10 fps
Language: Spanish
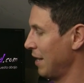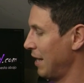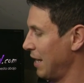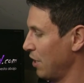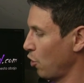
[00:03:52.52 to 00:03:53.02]

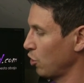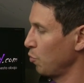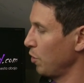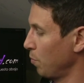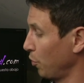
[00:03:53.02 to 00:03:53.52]
Eh, yo he
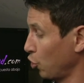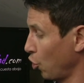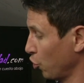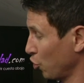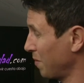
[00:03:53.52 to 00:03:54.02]
resumido un poquito
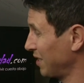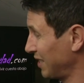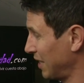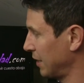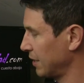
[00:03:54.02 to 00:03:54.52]
los dos más
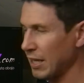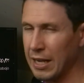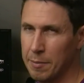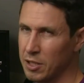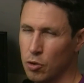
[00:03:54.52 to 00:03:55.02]
interesantes, que
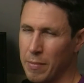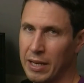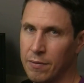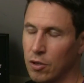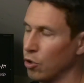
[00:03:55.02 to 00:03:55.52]
realmente son
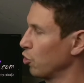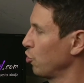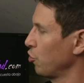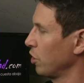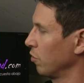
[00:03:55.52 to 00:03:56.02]
magníficos los
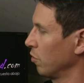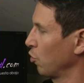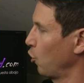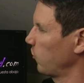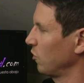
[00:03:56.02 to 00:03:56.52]
dos, y con,
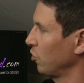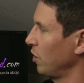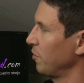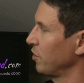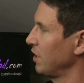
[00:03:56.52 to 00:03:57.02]
estos dos
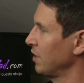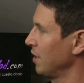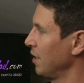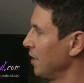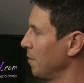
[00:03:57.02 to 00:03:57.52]
libros tienes
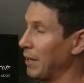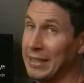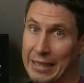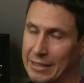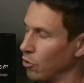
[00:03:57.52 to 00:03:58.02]

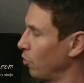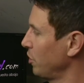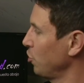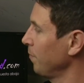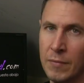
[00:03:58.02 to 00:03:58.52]
prácticamente todo
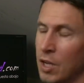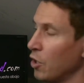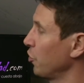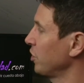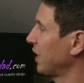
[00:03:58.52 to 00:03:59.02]
hecho.
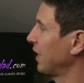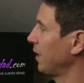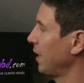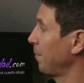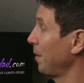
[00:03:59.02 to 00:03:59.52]
Yo
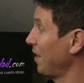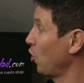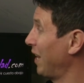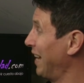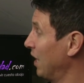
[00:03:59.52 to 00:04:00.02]
destacaré
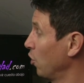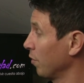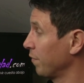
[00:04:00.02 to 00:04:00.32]
primero el Going